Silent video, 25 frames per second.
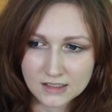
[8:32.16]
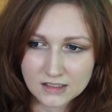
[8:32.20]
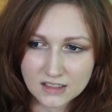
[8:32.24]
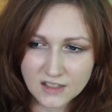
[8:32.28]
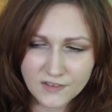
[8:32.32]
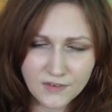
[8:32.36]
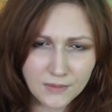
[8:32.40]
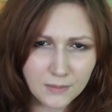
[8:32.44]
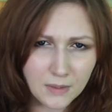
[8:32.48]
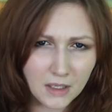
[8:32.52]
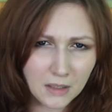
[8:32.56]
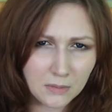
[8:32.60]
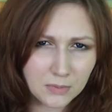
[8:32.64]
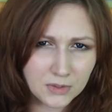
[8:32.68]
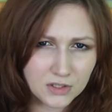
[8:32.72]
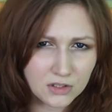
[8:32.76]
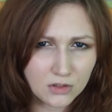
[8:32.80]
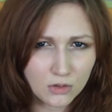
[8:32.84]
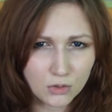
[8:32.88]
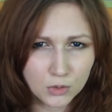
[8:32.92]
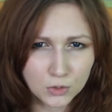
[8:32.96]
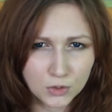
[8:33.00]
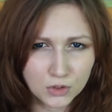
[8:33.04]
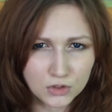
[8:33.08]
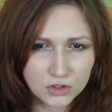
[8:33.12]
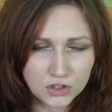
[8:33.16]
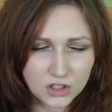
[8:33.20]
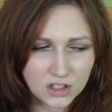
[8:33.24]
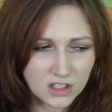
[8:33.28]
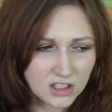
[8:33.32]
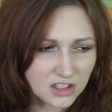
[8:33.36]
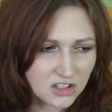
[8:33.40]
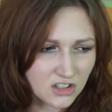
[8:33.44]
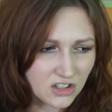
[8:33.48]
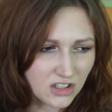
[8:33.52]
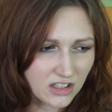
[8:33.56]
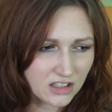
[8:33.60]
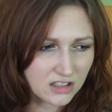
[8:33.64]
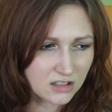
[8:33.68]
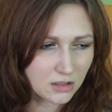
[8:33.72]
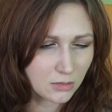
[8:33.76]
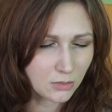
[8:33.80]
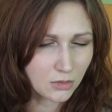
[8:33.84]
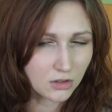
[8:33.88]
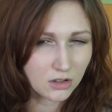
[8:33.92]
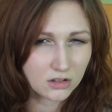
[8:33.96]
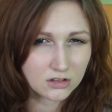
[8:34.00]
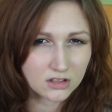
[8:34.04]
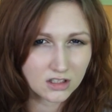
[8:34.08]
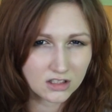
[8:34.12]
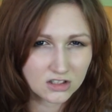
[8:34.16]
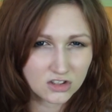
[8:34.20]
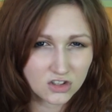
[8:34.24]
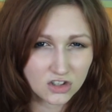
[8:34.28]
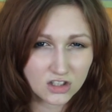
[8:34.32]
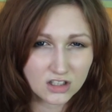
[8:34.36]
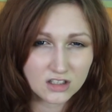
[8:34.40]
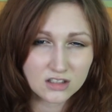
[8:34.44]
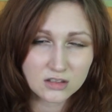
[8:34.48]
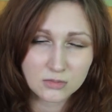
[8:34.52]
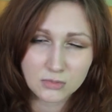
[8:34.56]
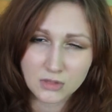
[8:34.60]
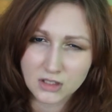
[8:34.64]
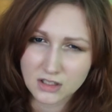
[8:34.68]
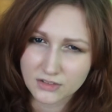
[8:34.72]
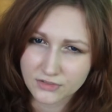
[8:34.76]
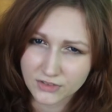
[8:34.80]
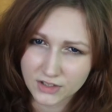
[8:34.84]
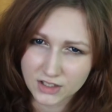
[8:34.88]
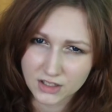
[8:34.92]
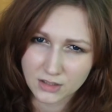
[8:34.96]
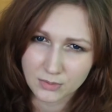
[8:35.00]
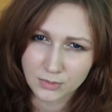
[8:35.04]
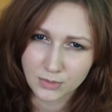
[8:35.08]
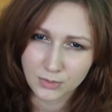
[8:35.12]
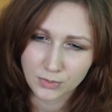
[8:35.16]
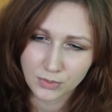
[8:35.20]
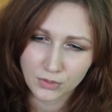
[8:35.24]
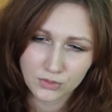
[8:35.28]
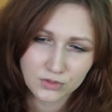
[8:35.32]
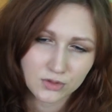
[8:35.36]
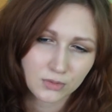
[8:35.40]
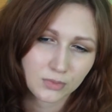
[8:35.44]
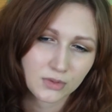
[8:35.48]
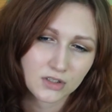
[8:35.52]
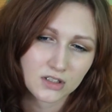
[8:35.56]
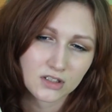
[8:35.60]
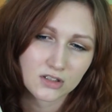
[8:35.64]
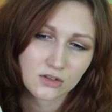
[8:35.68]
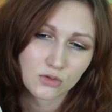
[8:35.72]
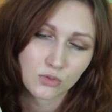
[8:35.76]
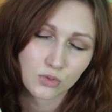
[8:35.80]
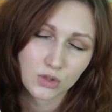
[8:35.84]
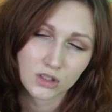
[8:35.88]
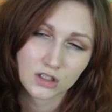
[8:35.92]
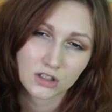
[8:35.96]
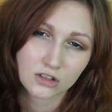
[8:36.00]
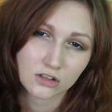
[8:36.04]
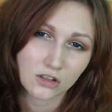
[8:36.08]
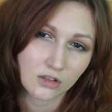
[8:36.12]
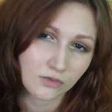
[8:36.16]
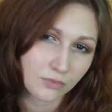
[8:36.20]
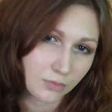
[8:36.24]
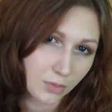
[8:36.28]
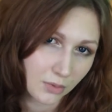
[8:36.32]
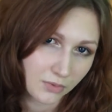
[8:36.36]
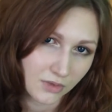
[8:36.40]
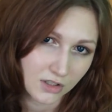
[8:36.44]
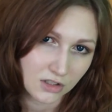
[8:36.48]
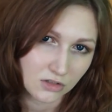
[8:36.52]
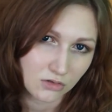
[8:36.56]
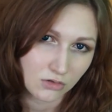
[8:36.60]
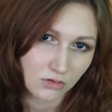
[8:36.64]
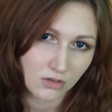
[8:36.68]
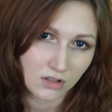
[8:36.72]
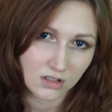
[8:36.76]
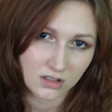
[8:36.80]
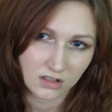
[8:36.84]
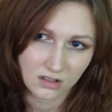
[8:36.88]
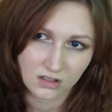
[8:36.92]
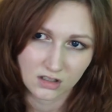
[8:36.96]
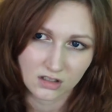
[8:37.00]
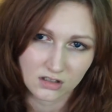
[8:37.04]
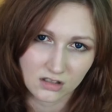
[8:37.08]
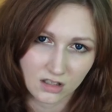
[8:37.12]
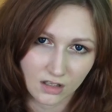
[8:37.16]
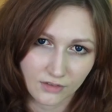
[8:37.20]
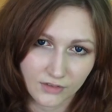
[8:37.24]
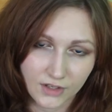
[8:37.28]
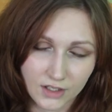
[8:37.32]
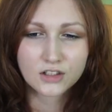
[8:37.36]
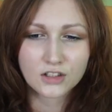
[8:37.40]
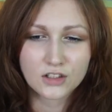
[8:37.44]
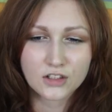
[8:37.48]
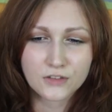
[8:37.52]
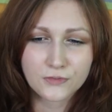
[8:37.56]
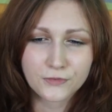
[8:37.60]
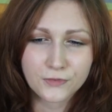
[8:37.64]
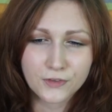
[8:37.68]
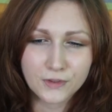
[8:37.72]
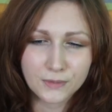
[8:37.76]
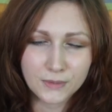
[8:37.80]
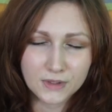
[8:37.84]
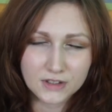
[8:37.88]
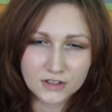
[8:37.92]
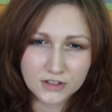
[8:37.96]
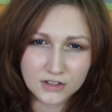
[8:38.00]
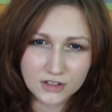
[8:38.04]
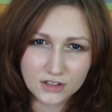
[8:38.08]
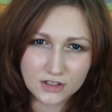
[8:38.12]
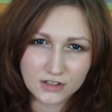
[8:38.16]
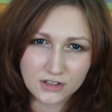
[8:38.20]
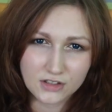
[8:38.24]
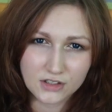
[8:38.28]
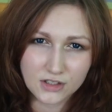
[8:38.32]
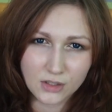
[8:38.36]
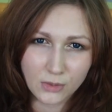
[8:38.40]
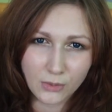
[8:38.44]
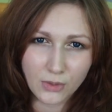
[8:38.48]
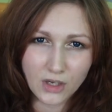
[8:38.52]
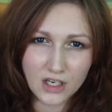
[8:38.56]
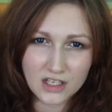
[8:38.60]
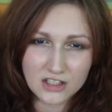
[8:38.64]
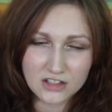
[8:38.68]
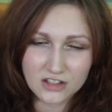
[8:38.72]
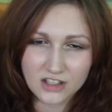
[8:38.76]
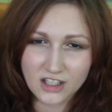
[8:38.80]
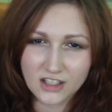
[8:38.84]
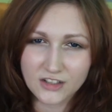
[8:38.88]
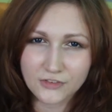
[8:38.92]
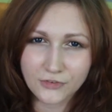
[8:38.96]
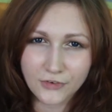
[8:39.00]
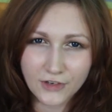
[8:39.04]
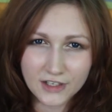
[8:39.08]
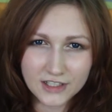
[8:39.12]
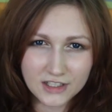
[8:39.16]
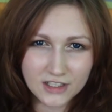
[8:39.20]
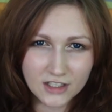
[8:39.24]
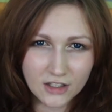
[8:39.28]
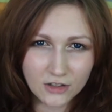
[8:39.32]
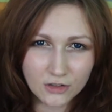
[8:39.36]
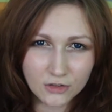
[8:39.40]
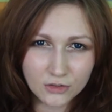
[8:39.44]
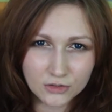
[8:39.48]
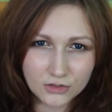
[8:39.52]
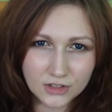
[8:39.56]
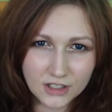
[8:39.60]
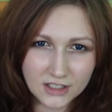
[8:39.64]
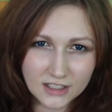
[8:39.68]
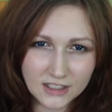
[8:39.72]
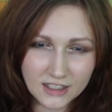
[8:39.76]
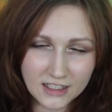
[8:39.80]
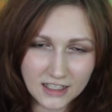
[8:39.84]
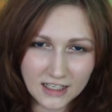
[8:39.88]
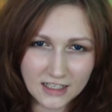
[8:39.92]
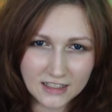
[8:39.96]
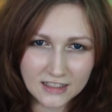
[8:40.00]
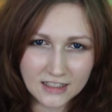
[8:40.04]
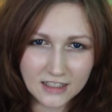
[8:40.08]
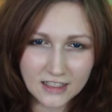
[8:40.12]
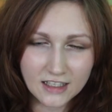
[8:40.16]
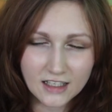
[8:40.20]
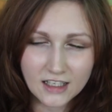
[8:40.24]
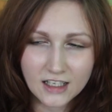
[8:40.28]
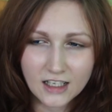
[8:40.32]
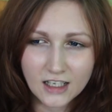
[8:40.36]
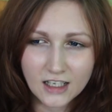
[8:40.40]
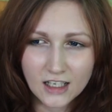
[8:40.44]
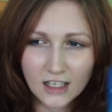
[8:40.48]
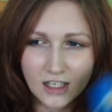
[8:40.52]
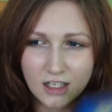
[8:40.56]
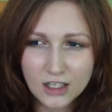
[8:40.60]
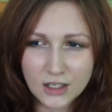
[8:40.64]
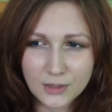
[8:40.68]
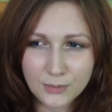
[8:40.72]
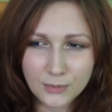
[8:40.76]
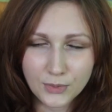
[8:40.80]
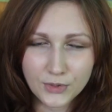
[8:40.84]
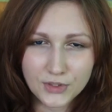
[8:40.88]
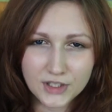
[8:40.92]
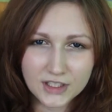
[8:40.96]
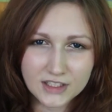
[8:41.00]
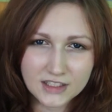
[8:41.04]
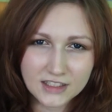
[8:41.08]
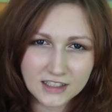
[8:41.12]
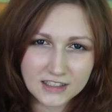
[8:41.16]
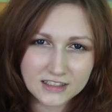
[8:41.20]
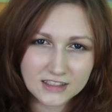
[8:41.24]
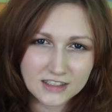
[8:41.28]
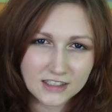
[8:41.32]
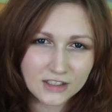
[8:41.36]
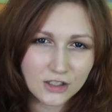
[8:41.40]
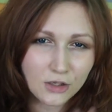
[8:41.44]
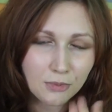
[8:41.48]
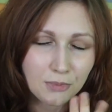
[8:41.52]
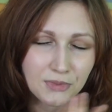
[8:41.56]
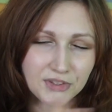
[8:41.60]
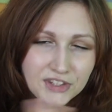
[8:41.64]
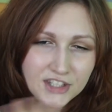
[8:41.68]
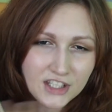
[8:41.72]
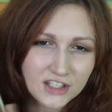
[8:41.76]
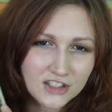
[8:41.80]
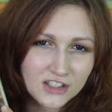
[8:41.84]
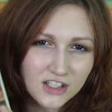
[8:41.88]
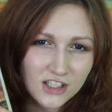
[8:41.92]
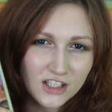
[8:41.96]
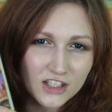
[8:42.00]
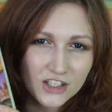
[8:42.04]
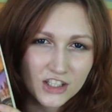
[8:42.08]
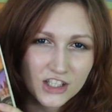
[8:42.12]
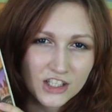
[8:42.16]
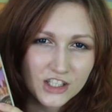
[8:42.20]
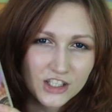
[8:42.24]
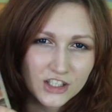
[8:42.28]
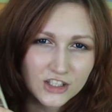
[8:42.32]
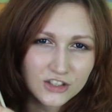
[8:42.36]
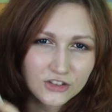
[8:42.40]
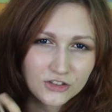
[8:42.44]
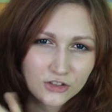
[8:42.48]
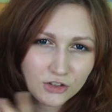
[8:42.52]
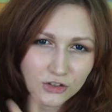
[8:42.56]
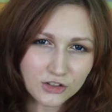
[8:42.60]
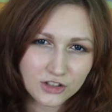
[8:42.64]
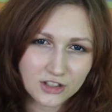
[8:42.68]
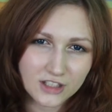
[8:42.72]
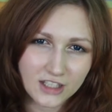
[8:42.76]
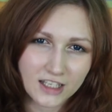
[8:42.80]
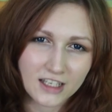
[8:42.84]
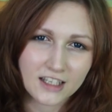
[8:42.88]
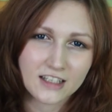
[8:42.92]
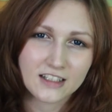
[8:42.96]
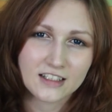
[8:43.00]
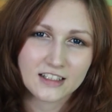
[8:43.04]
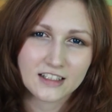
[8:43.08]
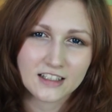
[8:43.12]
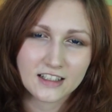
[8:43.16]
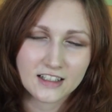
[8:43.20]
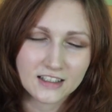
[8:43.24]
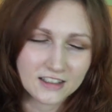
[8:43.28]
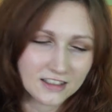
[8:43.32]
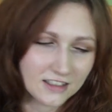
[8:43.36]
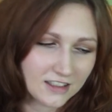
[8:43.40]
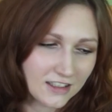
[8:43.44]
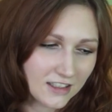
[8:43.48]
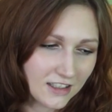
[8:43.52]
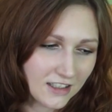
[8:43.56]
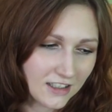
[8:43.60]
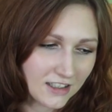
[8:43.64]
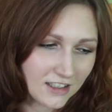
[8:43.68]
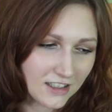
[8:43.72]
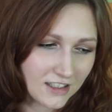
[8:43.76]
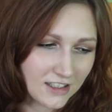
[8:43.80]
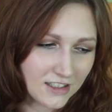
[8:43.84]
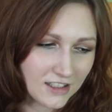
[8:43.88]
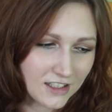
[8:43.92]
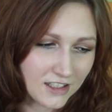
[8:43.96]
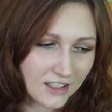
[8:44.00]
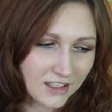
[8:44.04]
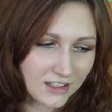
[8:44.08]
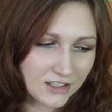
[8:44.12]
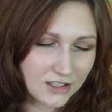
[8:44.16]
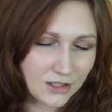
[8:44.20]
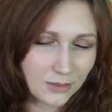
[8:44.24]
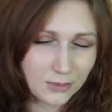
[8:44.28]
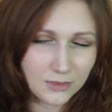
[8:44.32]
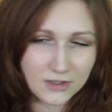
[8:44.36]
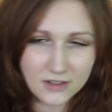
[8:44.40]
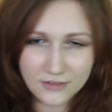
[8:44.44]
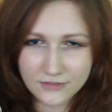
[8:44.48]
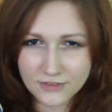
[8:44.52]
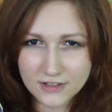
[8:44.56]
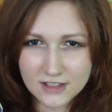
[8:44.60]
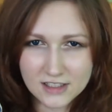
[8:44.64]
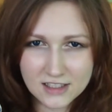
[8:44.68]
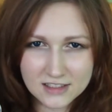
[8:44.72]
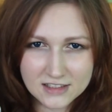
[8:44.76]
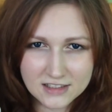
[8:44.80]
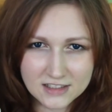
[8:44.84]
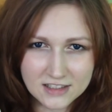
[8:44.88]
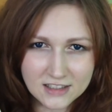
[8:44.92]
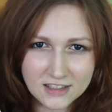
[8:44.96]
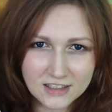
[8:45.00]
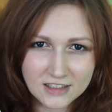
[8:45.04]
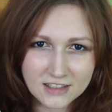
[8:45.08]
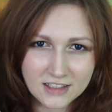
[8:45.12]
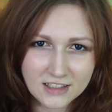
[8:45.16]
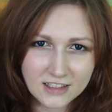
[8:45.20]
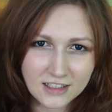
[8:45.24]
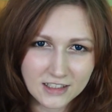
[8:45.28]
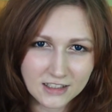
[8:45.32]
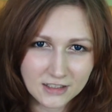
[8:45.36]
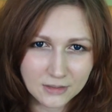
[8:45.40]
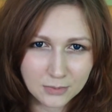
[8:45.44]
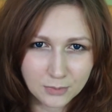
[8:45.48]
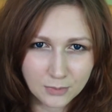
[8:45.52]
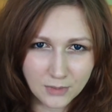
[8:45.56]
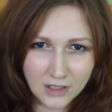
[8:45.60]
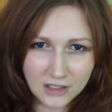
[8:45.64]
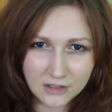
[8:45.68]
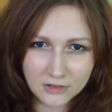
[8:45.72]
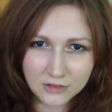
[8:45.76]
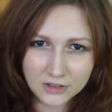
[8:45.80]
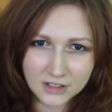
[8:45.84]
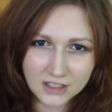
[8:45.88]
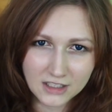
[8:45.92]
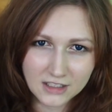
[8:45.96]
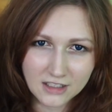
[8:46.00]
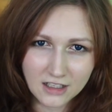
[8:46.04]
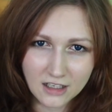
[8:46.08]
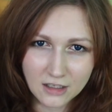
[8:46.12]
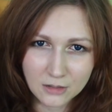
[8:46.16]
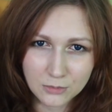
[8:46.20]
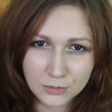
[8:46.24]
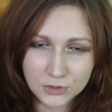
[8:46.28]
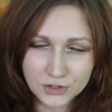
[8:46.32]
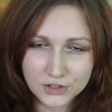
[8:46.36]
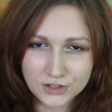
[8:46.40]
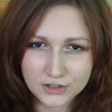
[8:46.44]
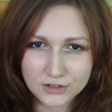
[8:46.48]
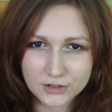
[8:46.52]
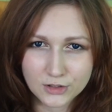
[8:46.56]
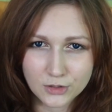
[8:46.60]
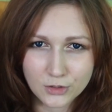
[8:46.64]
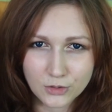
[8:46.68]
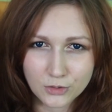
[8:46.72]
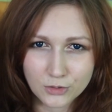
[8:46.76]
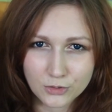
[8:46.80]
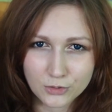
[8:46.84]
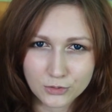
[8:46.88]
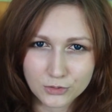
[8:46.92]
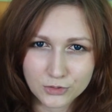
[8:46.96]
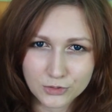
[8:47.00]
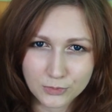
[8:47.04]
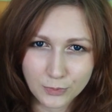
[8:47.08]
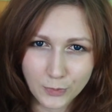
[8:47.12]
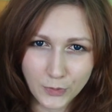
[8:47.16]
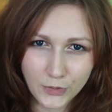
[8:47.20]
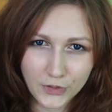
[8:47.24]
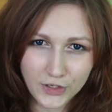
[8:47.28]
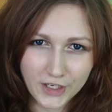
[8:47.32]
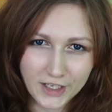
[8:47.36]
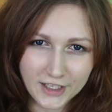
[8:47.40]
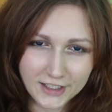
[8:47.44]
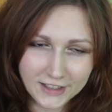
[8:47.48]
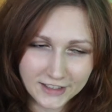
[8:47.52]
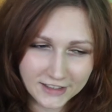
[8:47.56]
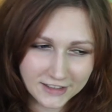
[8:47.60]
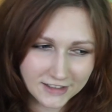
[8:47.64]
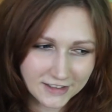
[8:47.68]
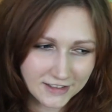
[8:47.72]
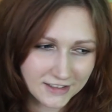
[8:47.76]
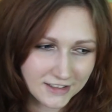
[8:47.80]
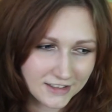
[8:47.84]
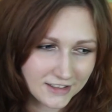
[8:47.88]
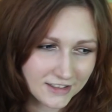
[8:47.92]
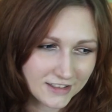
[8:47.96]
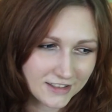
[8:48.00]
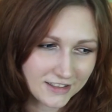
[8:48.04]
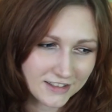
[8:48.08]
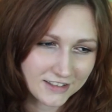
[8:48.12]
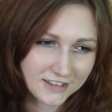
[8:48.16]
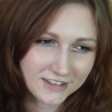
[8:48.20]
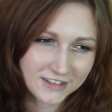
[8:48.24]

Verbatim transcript: Nie wiem jakby się unosili, czy na samolotach, czy na czym, ale fajnie by było zobaczyć Quidditcha w powietrzu, a nie na trawie. No i w filmie to nie zostało aż tak fajnie odegrane, e, bo jednak te komentarze Lee, Jordana e, są rewelacyjne, jak McGonagall musi go uspokajać.